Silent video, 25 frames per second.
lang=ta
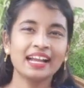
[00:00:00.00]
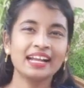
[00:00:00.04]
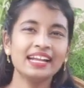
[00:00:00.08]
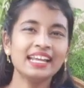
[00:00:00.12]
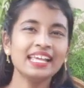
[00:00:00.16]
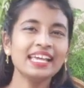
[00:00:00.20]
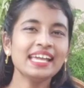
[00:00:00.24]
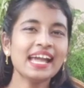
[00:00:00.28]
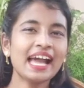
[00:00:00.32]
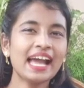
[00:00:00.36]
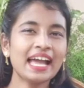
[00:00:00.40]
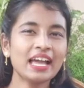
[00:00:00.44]

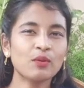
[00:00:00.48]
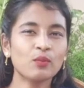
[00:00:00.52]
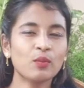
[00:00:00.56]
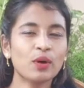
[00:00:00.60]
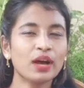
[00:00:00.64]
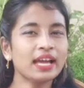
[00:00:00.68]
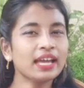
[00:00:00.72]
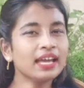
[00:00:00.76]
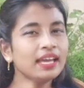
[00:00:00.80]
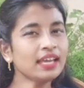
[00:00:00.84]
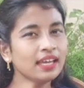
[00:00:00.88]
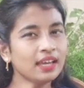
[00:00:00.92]

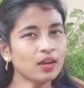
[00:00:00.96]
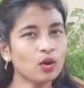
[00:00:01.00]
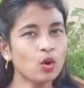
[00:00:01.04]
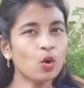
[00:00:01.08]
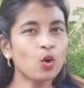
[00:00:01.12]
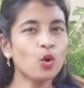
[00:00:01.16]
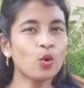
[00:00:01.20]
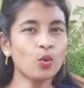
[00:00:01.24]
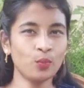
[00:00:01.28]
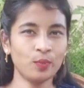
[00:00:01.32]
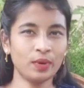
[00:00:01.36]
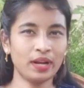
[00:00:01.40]
டிஐஒய்
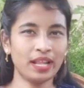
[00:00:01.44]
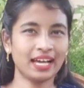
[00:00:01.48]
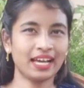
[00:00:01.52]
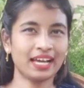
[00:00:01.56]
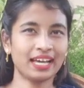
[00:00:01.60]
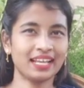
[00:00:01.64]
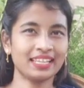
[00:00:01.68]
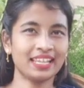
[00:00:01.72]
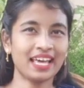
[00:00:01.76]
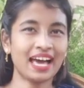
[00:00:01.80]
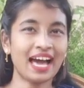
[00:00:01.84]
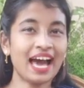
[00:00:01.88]
ஹோம்
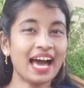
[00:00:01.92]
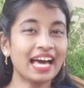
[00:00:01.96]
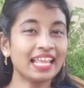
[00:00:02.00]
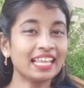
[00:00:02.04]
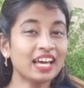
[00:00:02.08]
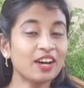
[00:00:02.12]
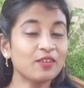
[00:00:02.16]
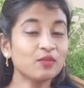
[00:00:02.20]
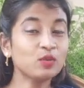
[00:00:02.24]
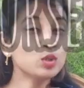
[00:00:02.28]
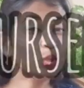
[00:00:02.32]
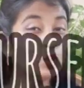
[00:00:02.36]
டெக்கர் தான்
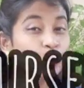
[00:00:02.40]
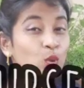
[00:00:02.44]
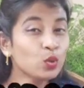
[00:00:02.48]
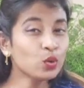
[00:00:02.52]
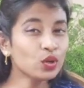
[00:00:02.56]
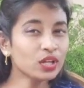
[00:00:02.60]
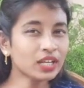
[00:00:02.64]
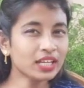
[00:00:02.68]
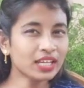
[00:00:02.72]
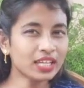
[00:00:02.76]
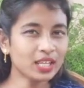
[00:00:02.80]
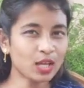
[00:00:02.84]
அதாவது டூ
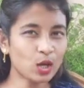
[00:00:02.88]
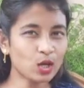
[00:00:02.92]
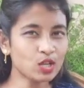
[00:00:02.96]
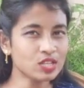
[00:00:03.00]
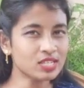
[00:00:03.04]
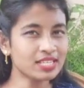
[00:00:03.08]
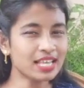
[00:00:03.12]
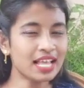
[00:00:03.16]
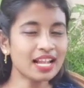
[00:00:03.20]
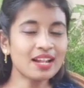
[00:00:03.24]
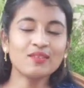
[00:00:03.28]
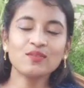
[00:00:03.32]
இட்
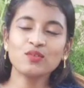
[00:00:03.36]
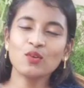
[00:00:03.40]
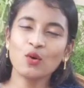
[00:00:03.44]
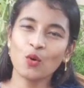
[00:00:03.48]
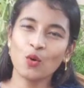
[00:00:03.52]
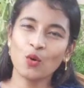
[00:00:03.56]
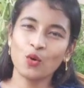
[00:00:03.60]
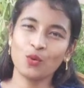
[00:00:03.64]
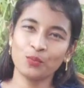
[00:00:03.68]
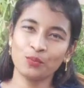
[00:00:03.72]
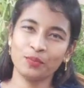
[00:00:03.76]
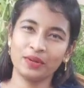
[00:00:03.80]
யோர் செல்ஃப்
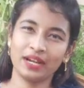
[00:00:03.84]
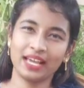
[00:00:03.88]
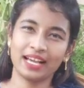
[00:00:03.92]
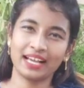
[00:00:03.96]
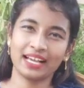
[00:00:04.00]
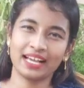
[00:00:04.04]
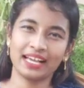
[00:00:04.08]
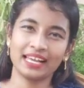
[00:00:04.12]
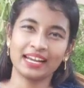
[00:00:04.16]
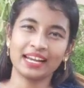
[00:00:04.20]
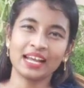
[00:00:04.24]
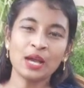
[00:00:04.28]
ஹோம்
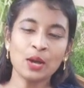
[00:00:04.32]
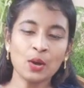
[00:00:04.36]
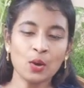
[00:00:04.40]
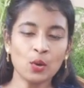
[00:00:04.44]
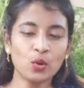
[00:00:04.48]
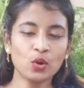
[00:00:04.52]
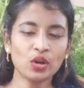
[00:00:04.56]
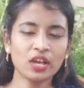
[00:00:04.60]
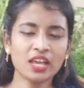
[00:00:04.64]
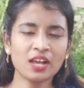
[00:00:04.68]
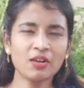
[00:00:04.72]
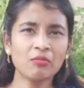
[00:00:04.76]
டெக்கர்
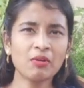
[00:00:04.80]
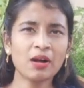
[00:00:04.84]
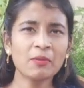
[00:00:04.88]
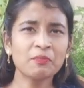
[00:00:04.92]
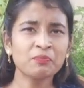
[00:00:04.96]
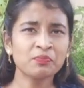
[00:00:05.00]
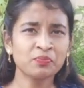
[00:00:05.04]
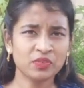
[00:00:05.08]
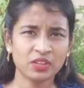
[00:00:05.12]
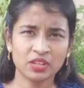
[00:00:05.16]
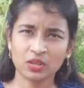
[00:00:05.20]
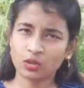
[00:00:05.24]
ஓகேவா
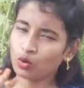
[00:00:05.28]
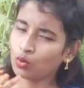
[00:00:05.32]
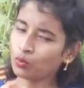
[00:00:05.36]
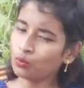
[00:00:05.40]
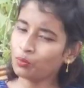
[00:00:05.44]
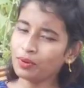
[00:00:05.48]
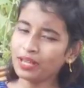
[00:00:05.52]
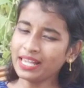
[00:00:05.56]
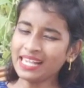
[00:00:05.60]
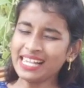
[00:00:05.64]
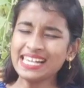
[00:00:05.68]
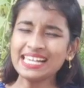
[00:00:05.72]

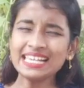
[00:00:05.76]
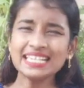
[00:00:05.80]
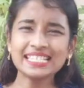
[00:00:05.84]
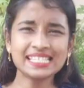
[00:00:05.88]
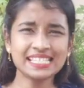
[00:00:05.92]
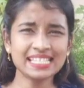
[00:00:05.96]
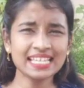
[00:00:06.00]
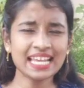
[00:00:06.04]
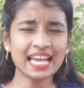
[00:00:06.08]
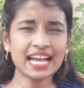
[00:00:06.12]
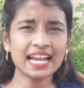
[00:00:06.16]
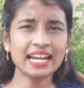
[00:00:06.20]
ரொம்ப
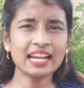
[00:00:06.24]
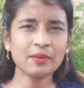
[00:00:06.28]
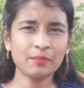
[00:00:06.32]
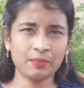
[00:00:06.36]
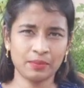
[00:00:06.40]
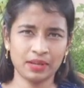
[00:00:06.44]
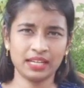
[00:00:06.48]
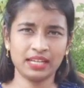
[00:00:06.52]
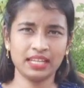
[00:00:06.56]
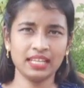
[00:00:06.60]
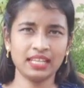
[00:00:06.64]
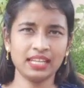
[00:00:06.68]
ஈஸியான
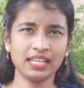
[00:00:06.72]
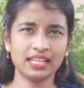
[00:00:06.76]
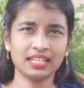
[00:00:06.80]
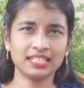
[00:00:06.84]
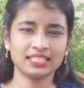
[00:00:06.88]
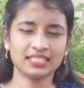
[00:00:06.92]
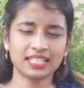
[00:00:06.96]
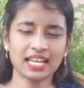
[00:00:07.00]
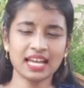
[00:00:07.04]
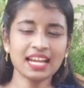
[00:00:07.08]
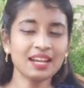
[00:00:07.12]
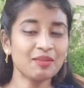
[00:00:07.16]

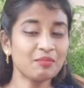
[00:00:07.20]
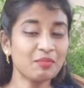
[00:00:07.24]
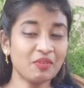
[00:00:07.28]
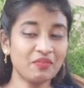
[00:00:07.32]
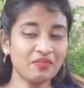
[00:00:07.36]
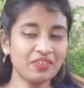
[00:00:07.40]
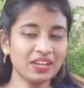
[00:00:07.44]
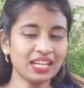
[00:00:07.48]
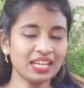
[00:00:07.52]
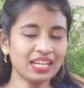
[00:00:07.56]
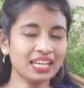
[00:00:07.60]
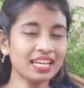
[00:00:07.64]
மெட்டீரியல்ஸ் தான் நம்ம
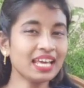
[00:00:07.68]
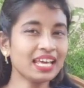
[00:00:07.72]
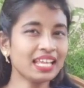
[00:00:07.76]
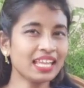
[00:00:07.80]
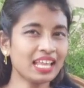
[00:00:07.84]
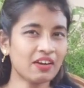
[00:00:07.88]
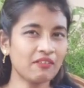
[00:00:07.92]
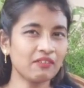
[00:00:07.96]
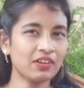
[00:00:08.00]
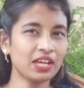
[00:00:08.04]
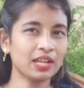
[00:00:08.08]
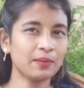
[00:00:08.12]
வீட்லேயே
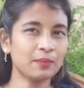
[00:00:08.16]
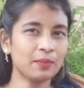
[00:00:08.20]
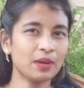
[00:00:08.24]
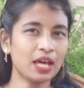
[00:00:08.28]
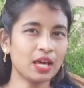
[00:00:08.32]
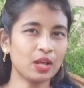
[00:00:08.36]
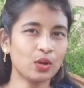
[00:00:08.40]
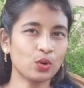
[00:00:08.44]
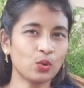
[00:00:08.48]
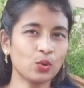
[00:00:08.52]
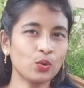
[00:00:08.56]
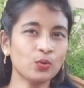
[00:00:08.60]
அது
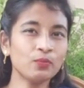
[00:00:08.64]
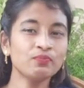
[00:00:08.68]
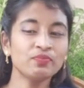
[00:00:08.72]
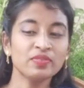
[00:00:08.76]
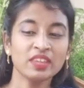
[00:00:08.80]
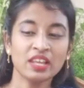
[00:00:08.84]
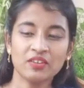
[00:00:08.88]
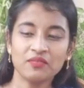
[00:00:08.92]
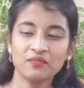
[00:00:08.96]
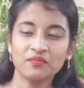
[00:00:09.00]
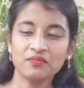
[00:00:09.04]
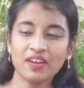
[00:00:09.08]
அவைலபிளாக இருக்கும்
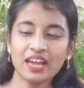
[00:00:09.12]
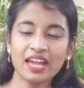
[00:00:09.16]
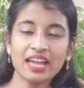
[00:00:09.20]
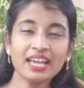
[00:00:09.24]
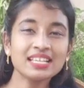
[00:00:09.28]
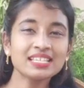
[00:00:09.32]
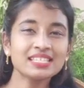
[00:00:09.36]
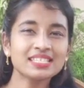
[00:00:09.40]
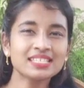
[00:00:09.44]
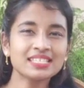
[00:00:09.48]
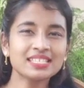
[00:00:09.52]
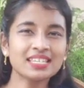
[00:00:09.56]

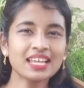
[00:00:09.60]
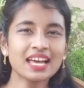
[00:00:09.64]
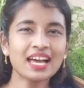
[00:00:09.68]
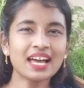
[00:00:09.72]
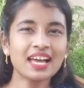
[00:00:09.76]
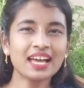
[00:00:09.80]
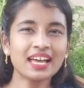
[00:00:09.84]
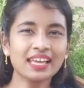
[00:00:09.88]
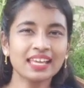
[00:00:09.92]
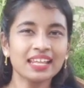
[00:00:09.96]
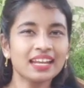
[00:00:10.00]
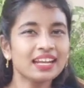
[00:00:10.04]

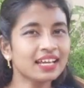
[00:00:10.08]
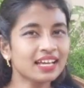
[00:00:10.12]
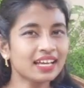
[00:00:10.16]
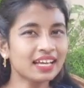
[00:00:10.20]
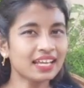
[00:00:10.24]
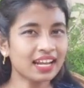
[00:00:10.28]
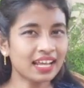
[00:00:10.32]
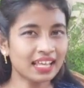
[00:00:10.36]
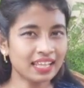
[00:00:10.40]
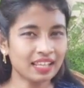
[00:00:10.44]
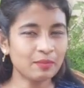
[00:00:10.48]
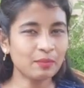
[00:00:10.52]
வேஸ்ட்டாக
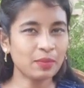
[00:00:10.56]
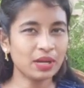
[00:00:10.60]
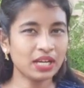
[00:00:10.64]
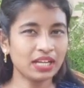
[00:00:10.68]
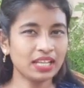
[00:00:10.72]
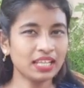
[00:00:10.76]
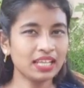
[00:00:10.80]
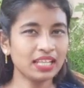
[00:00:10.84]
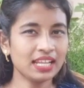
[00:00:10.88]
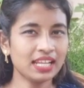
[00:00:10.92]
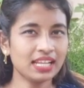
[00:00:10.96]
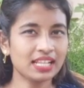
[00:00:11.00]
இருக்கிற அந்த
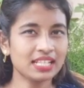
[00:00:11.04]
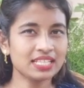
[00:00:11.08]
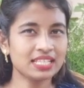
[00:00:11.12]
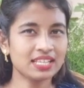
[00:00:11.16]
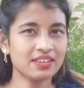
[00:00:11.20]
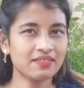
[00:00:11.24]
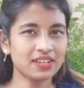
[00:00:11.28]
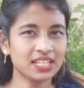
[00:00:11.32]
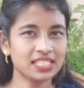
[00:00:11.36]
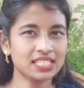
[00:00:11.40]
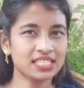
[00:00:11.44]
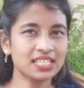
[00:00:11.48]

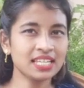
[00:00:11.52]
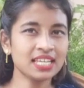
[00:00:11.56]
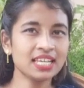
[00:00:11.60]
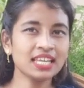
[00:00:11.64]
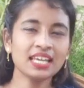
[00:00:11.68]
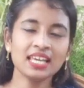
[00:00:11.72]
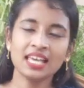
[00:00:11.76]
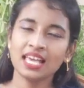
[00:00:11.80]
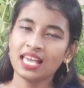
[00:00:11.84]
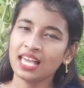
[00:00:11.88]
மெட்டீரியல்ஸை வச்சு